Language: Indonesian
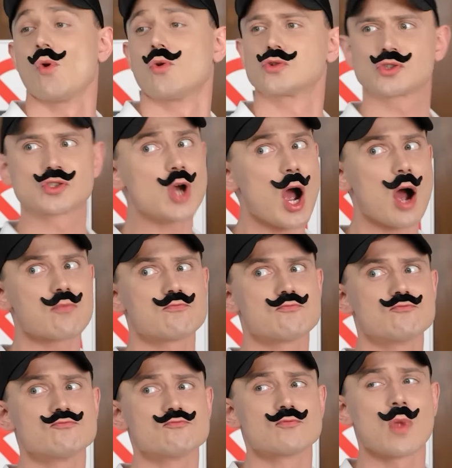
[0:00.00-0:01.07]
Stop.
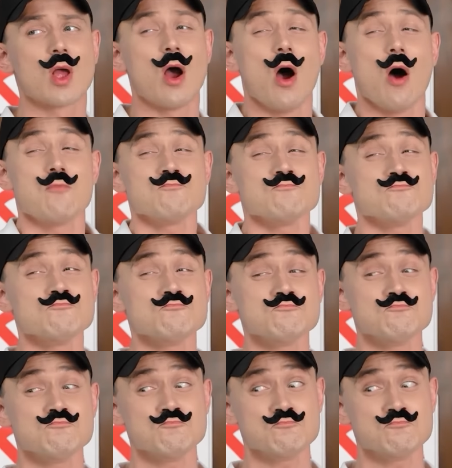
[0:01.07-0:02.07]
Kamu gak bawa